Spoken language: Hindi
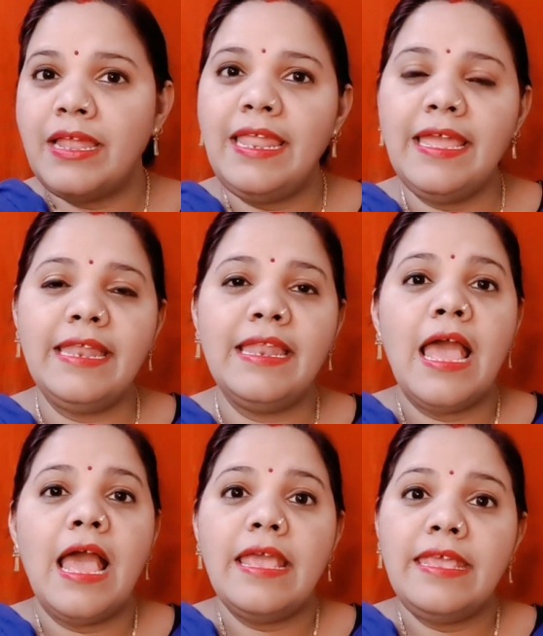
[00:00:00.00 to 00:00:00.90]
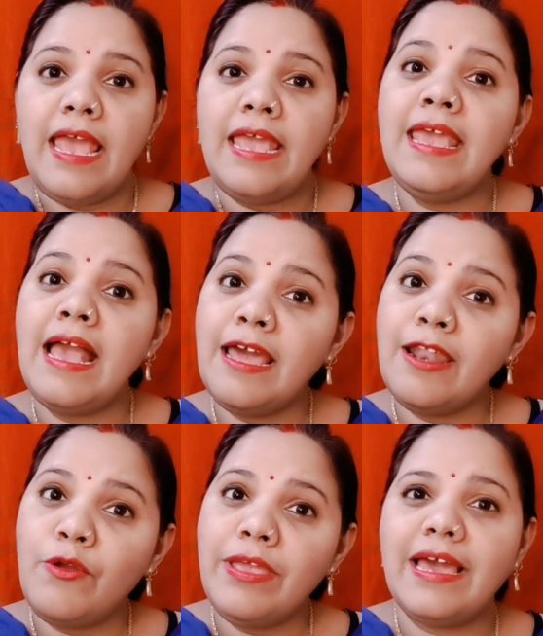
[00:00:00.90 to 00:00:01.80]
लेकिन यही अगर
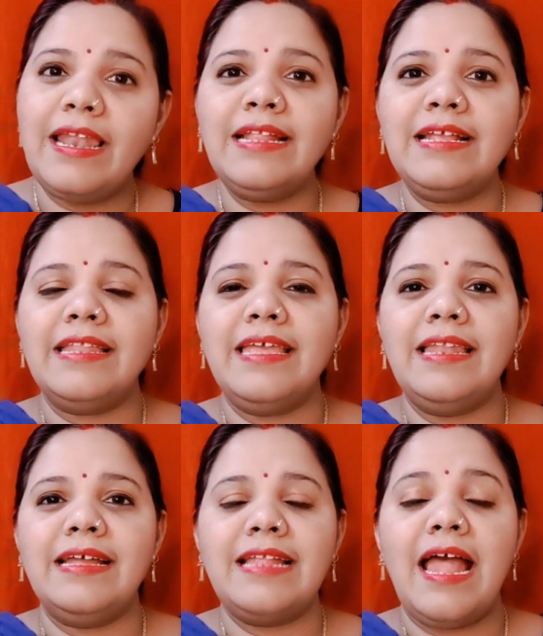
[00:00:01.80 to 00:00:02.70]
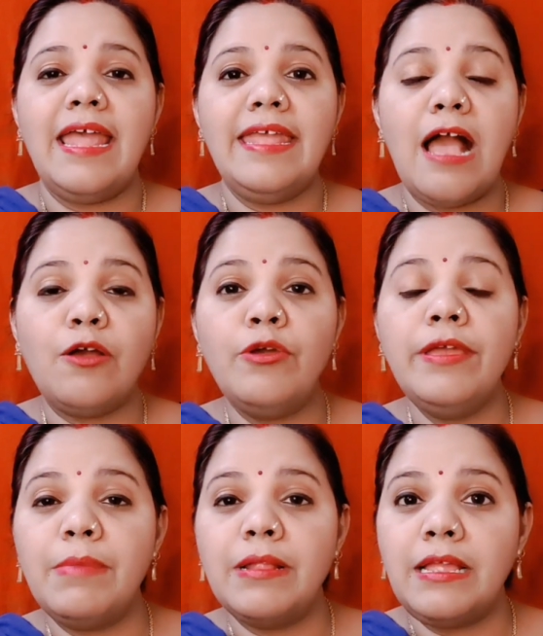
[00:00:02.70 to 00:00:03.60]
कोई गलत करने लगता है या कोई
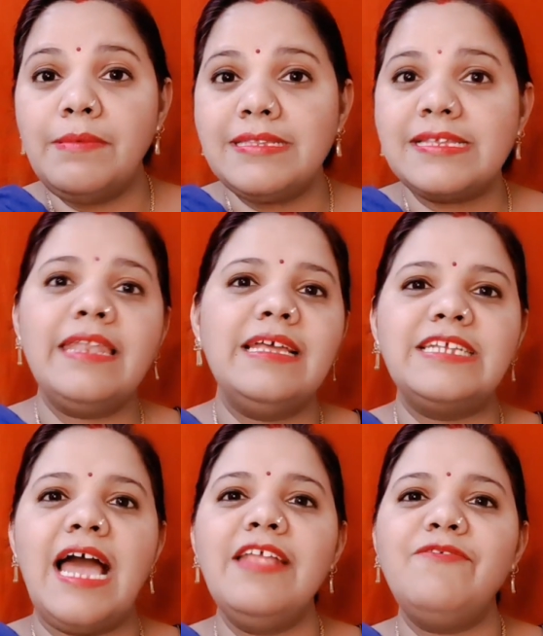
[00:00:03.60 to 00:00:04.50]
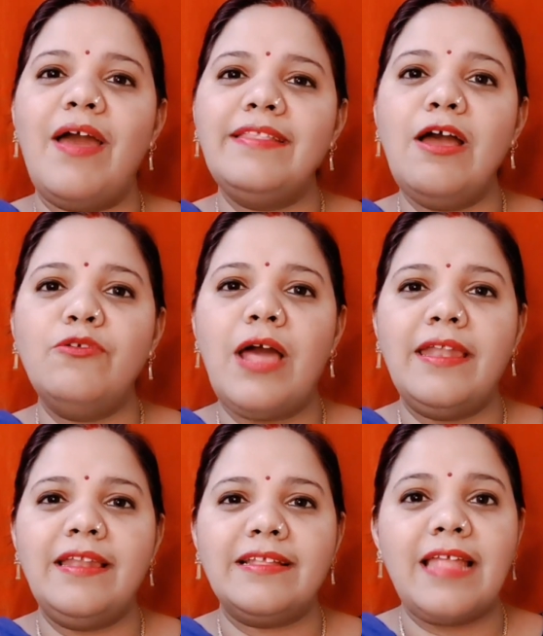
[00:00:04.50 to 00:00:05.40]
मतलब इसका नजायज फायदा
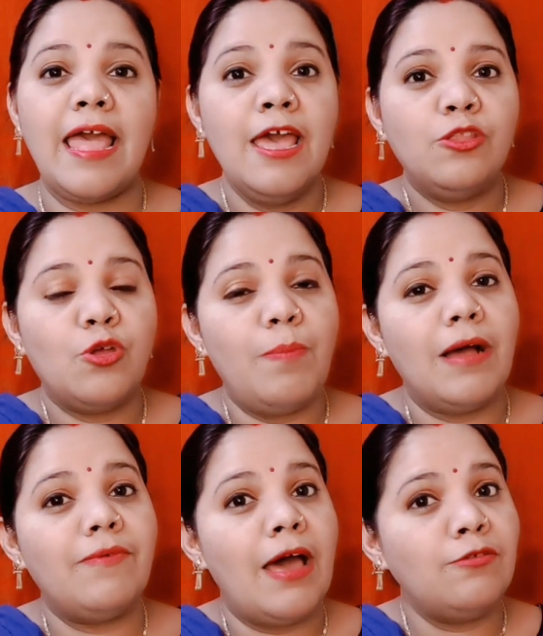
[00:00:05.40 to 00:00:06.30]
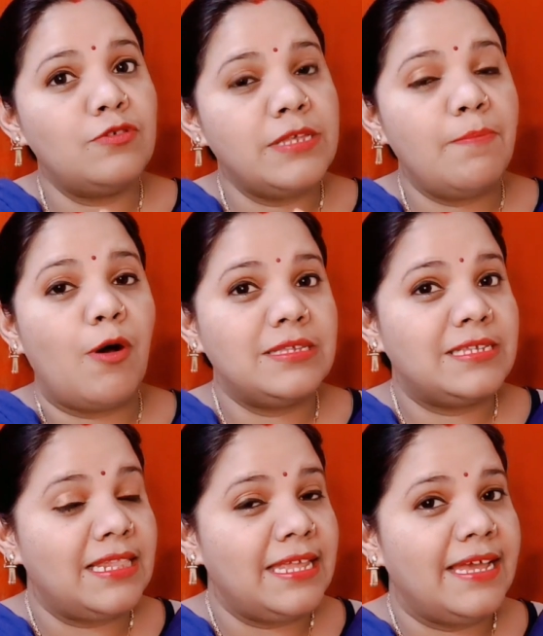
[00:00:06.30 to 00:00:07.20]
उठाने लगता है तो भगवान उसे बहुत
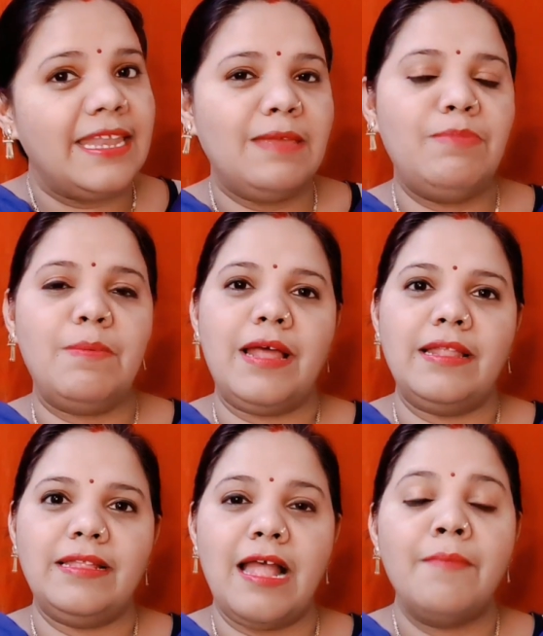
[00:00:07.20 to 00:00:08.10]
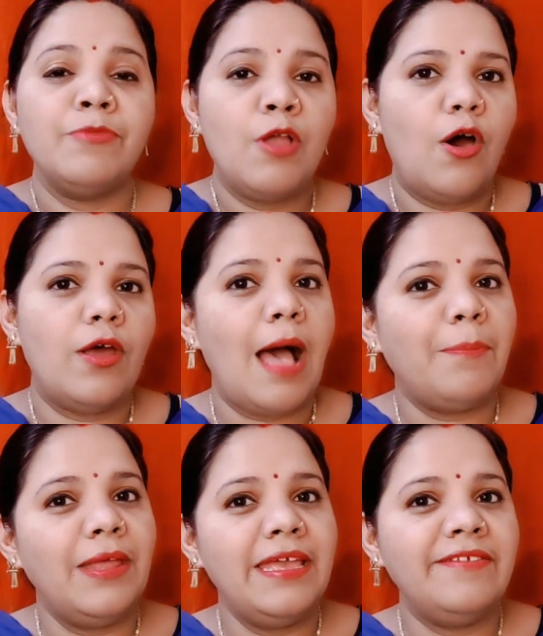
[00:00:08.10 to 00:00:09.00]
जल्दी गरीब भी बना देता है और
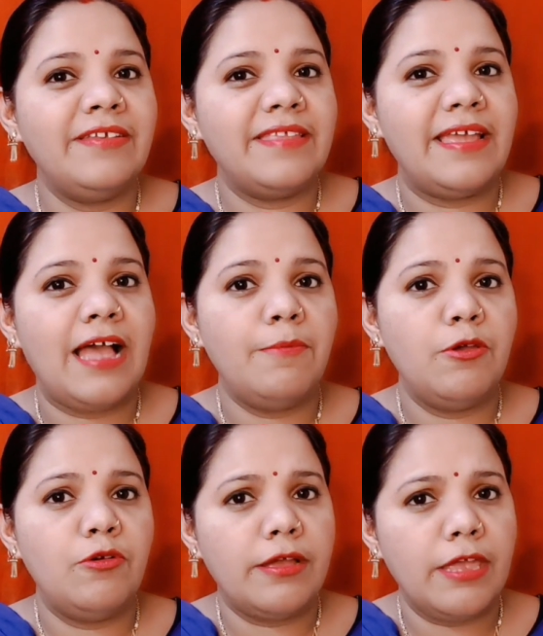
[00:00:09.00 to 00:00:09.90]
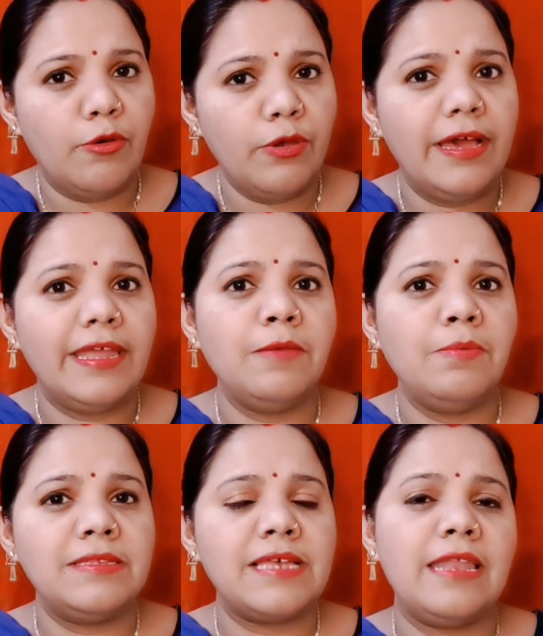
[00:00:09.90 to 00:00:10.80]
आपने ये चीज देखा भी होगा कि कोई गरीब
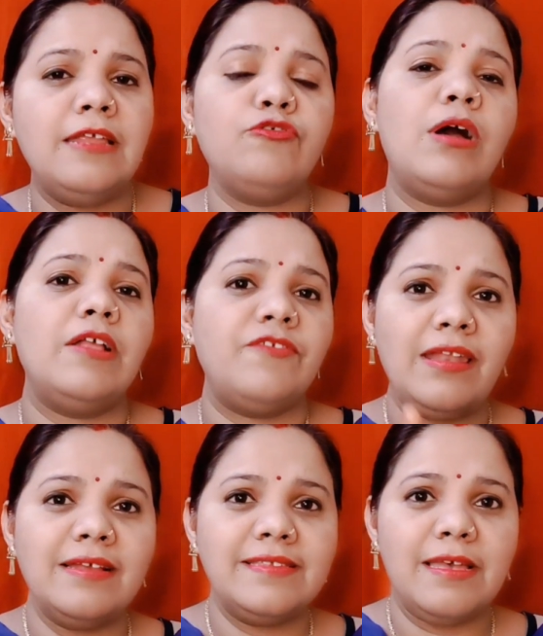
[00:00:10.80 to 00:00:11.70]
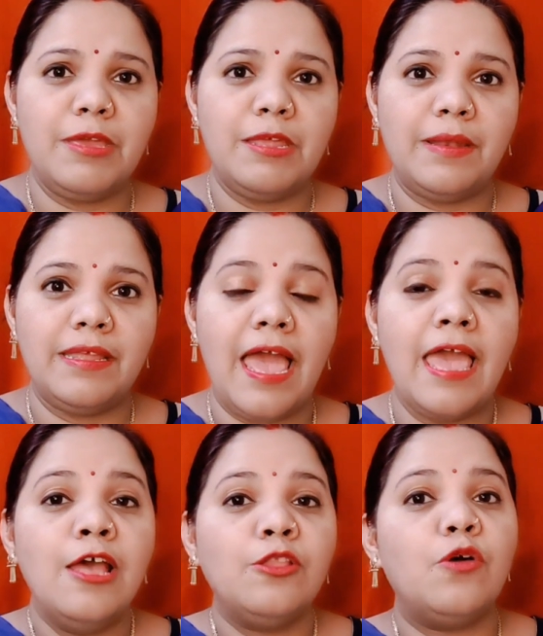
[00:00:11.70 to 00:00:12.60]
इंसान है जो अचानक से अमीर बन गया
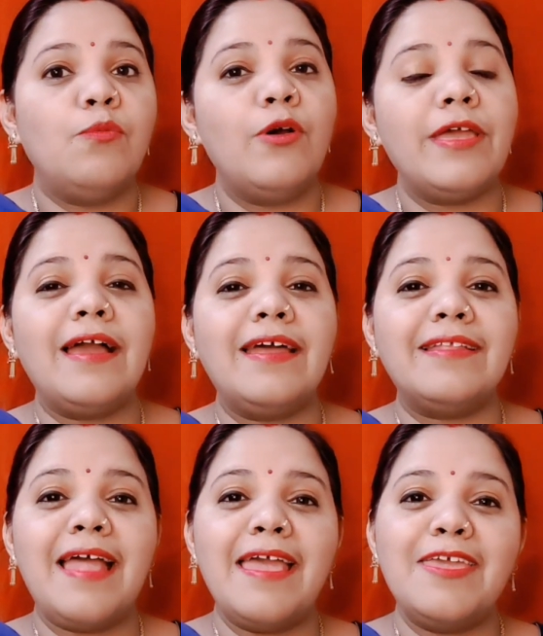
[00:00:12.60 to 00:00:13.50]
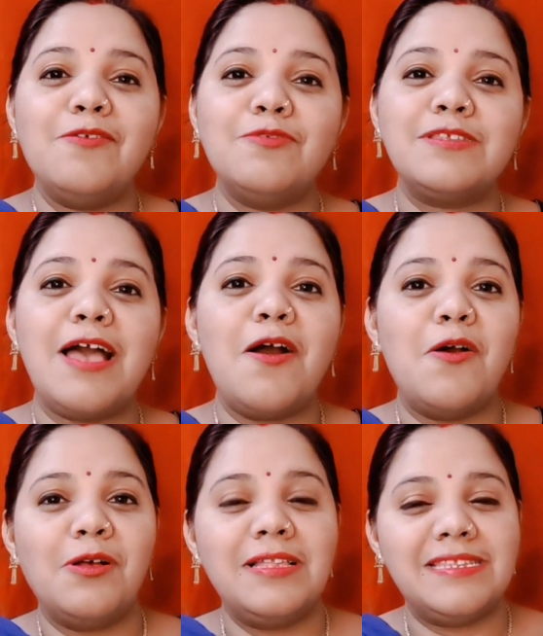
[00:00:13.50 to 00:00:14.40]
है तो वो क्या करता है कि उसका
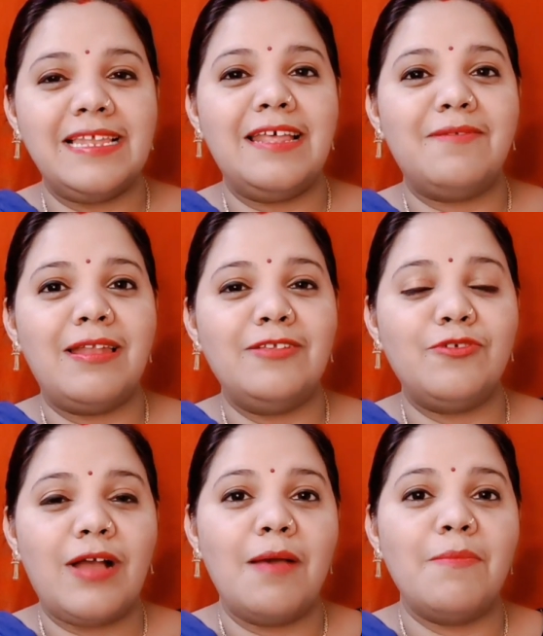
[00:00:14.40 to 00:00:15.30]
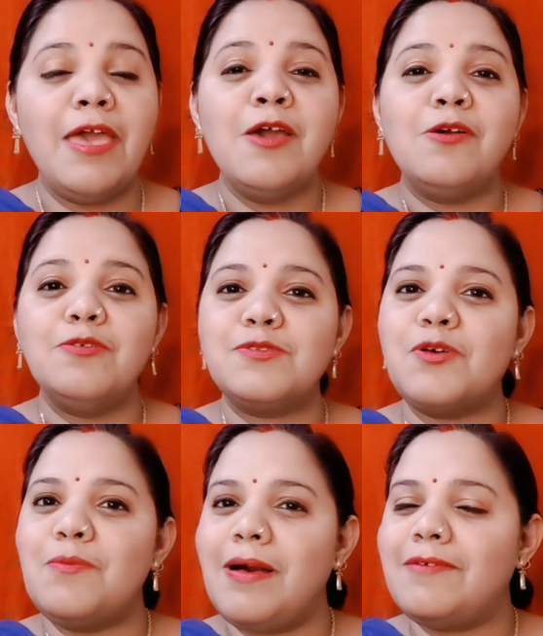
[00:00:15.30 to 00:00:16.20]
होलसेलर वाला जो काम है
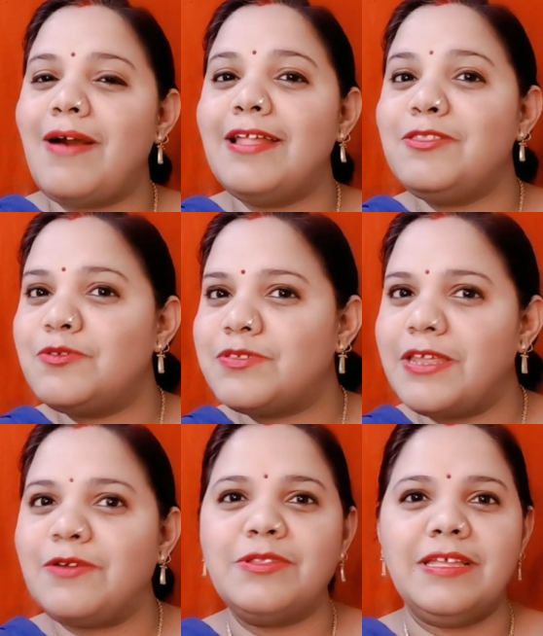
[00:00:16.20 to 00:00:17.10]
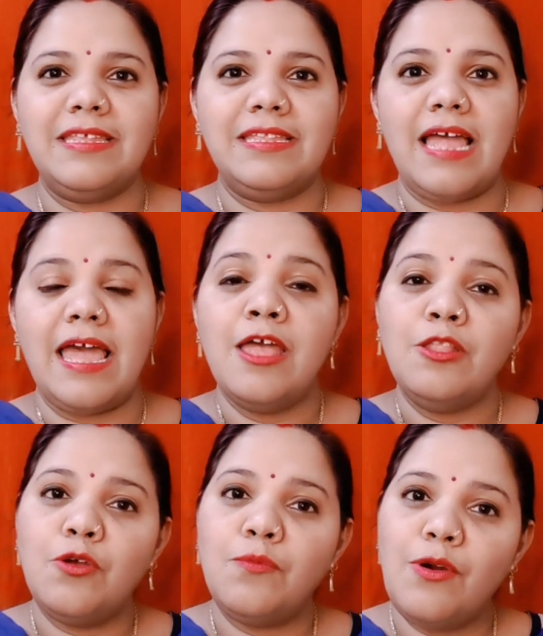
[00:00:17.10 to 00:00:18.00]
उसको भगवान दूसरे को दे देता है
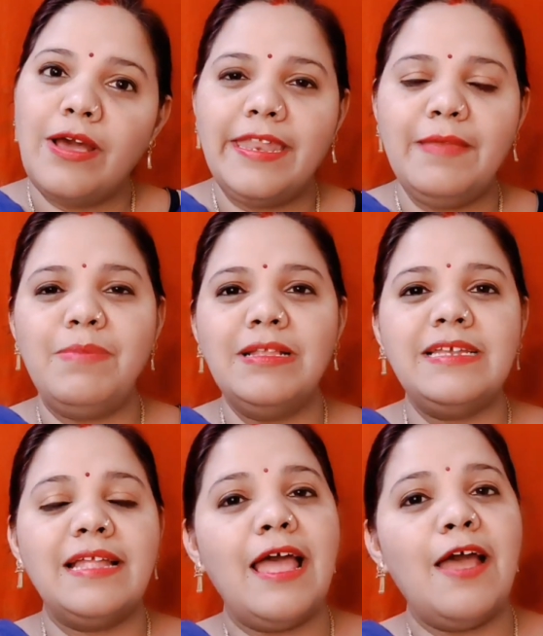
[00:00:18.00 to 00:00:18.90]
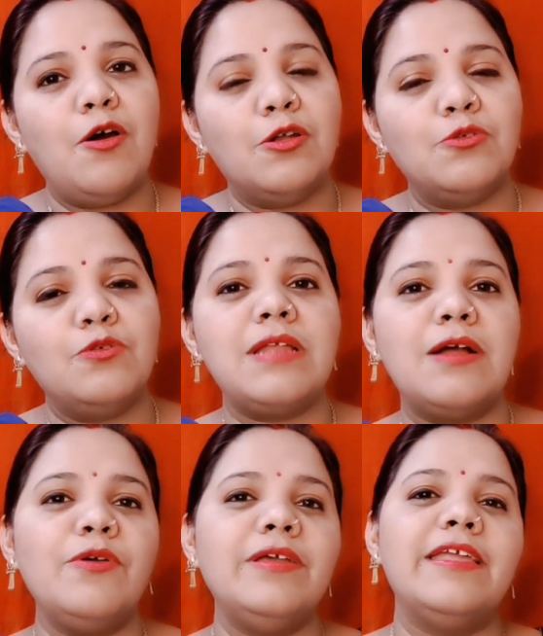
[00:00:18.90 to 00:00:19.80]
तो वो गरीब बन जाता है और दूसरे दूसरा
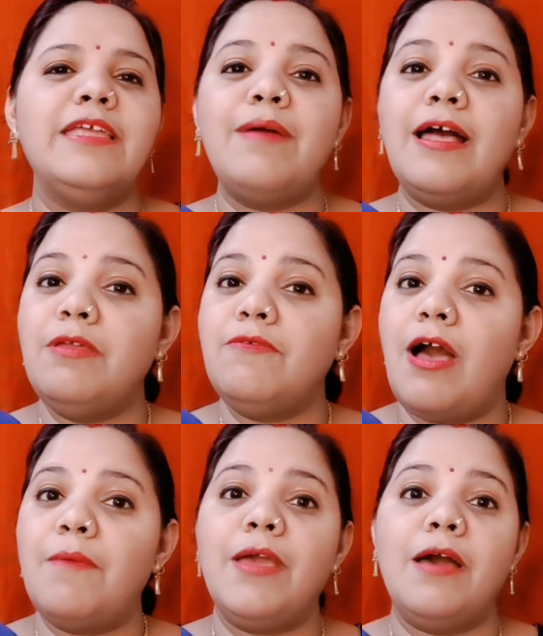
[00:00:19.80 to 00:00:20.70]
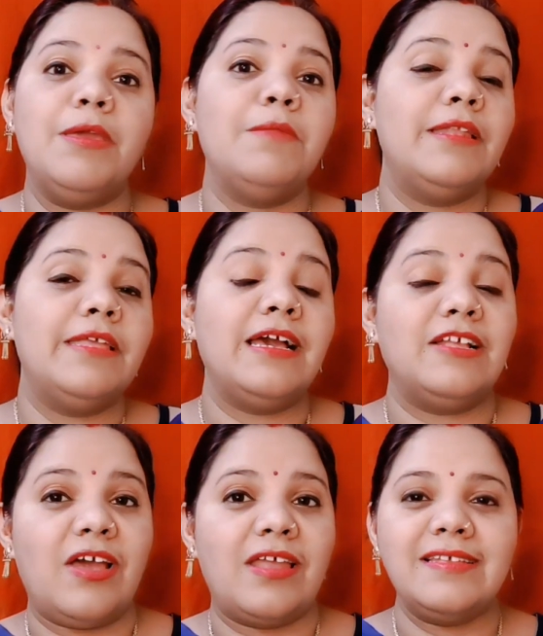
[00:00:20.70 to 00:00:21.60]
कोई गरीब आदमी वहां पे अमीर बन के
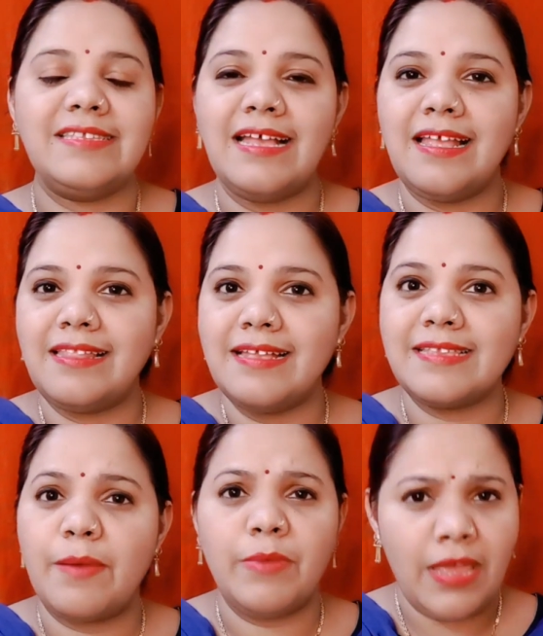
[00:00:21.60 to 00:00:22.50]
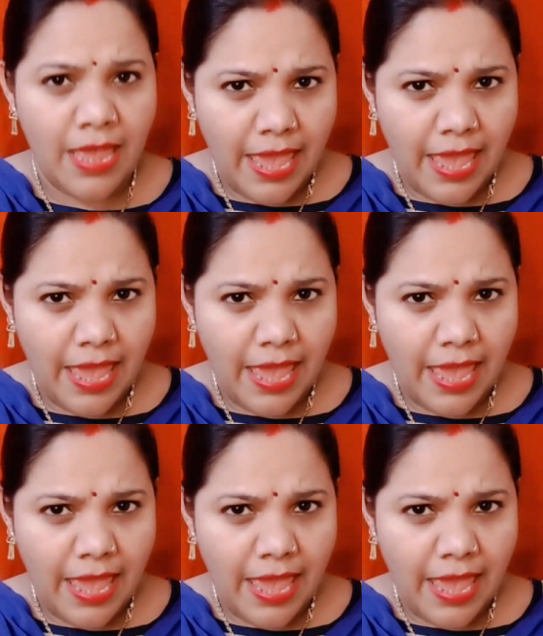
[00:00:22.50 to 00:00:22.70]
अचानक से आ जाता है सामने